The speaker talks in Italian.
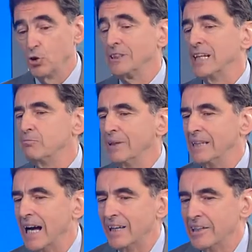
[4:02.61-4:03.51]
lo stem
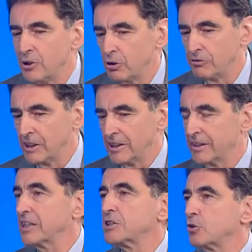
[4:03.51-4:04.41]
metallico
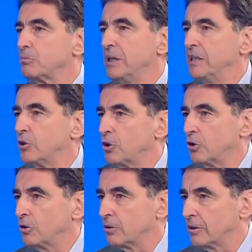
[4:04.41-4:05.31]
viene
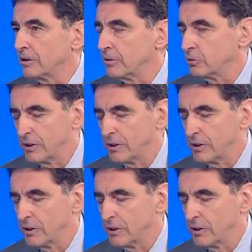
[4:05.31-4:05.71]
riassorbito eh,